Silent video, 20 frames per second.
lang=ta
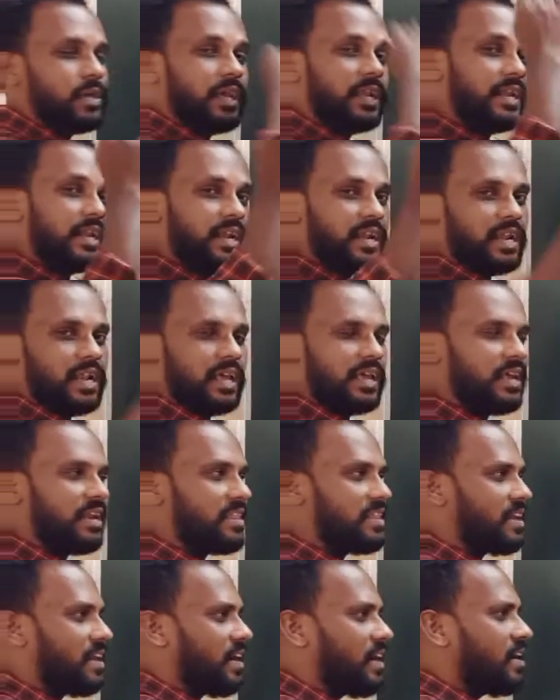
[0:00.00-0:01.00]
என்னென்னலாம்
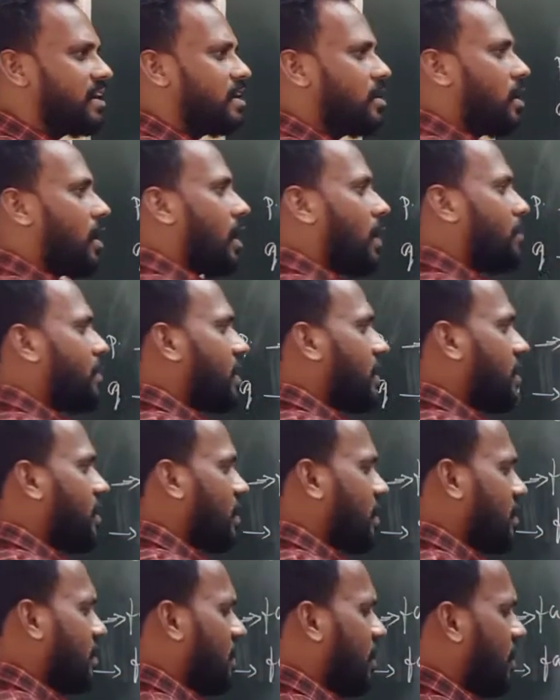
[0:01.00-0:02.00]
எழுதலாம் அப்புறம் என்ன
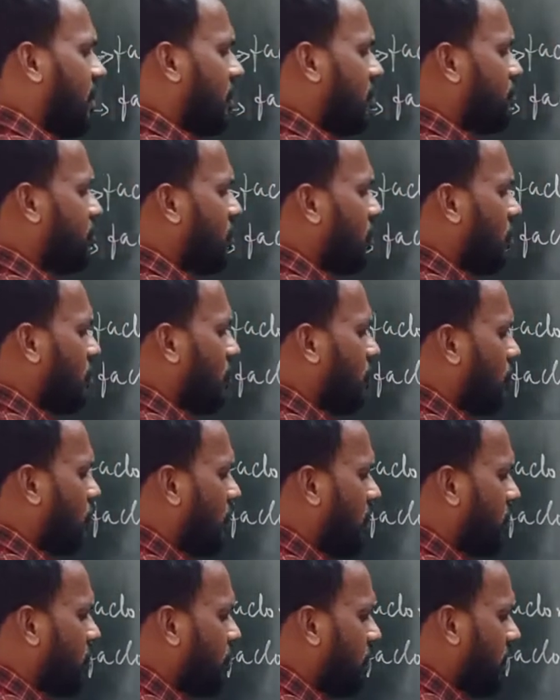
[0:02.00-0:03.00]
எழுதலாம்
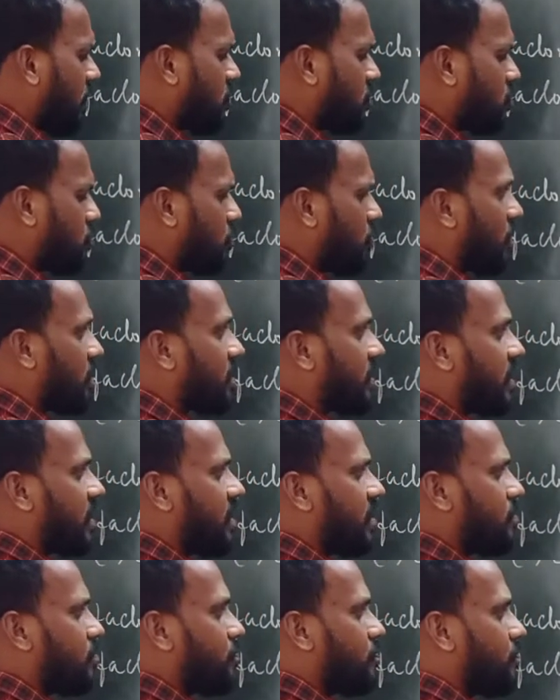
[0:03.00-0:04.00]
ஒன் பை டூ எழுதலாம்